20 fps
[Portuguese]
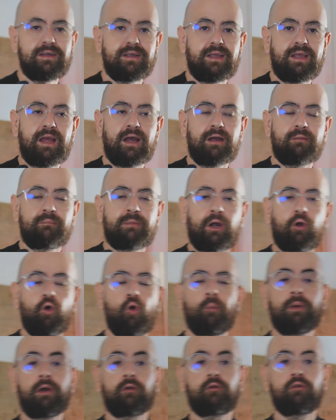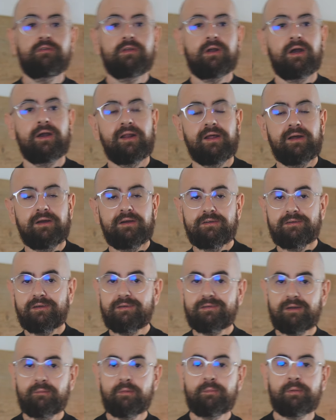Quem me acompanha no Instagram já
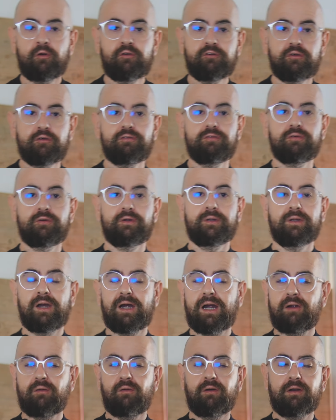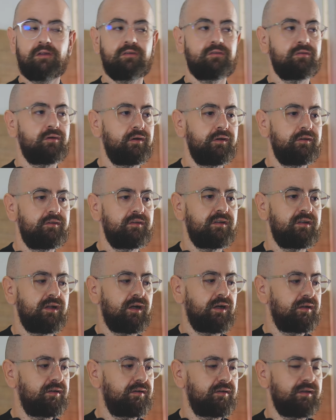sabe para onde eu fui. Agora é só
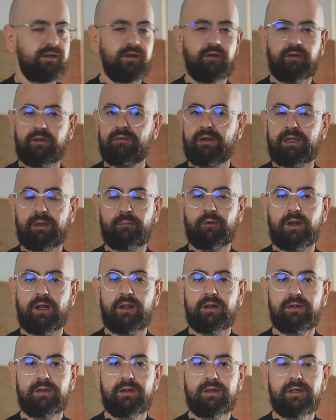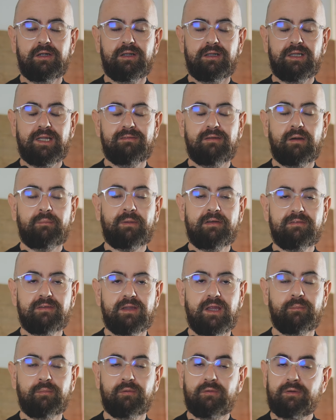editar que é o que vai demorar, levar mais
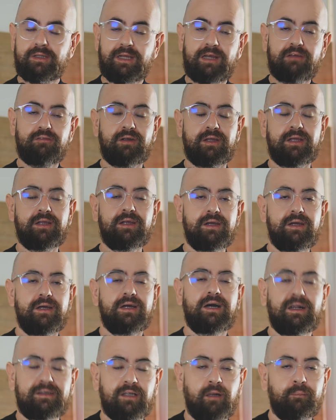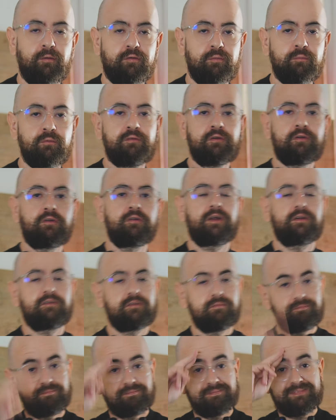tempo. E é isso aí. Até o próximo vídeo, gente.